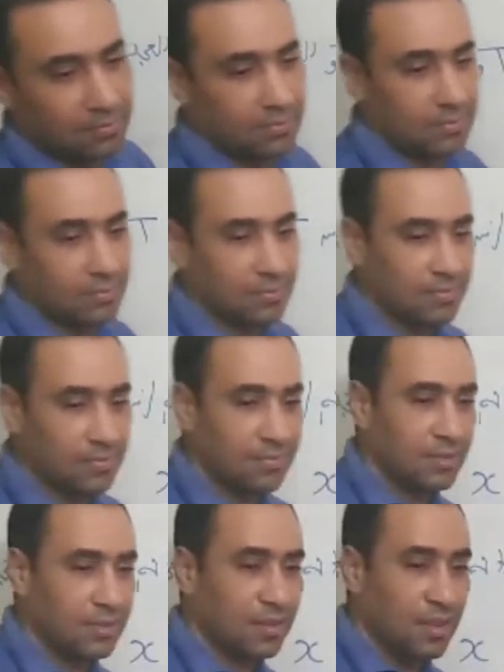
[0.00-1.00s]
ولا
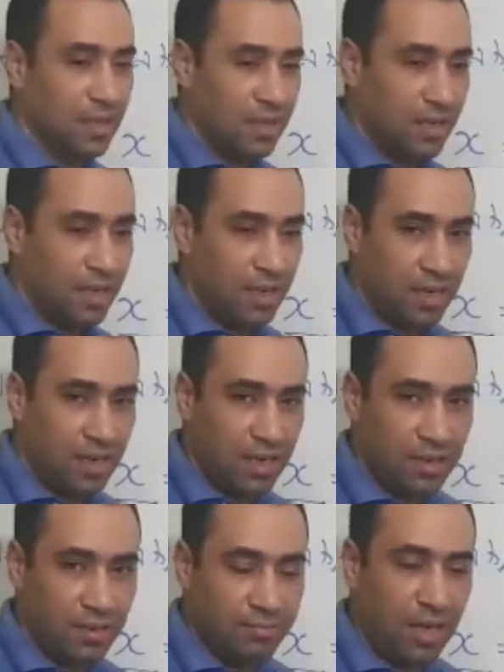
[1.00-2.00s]
حضرتك هتقفل
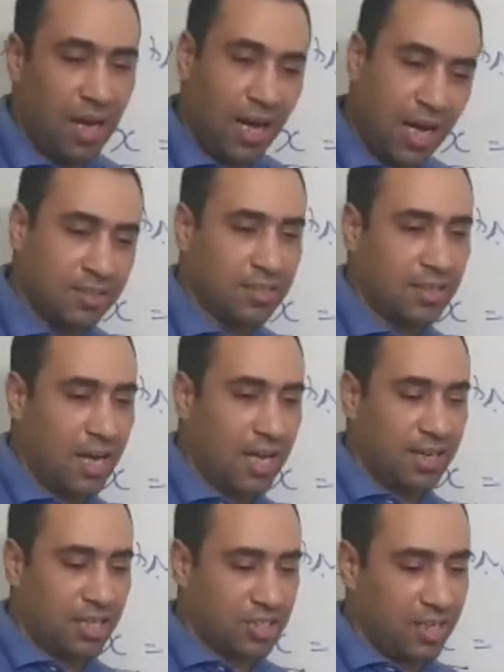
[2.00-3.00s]
حاضر
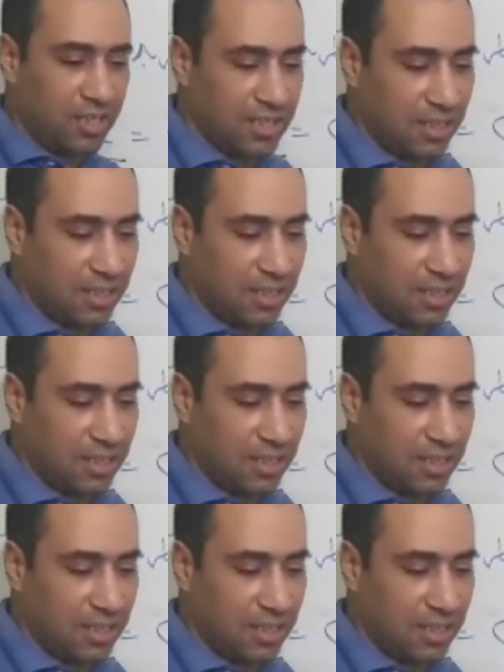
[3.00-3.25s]
حاضر عشان خاطرك